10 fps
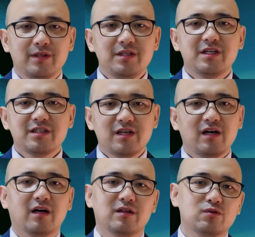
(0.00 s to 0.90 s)
一些香
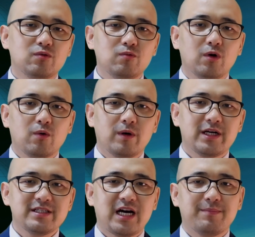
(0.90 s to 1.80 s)
港的中国观
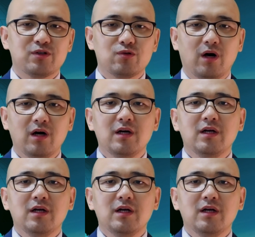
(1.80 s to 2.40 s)
察家们说，